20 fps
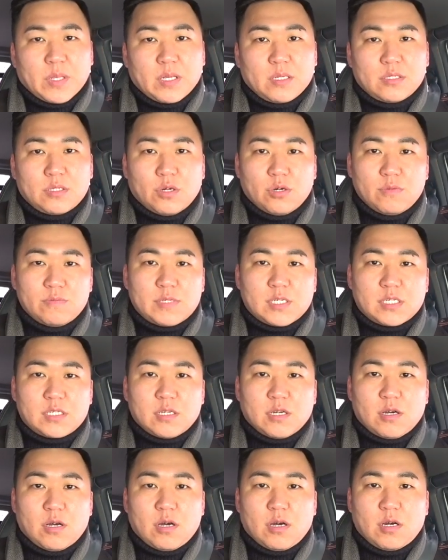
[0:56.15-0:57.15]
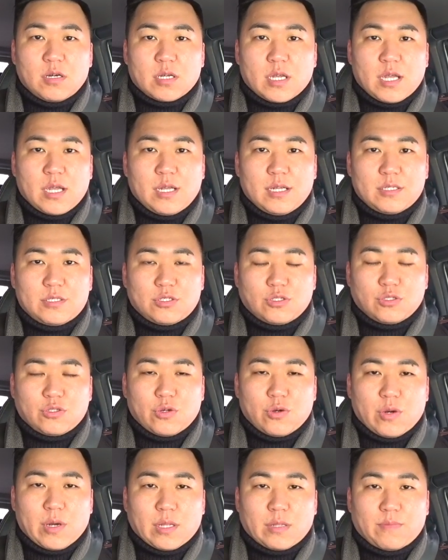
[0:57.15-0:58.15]
소음 측정의
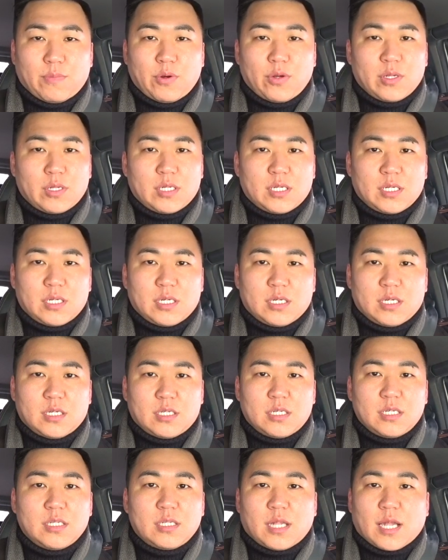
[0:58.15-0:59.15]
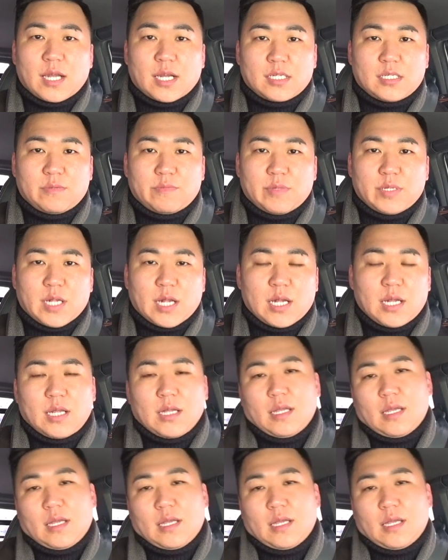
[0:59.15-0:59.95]
중요한 포인트는 네 가지입니다.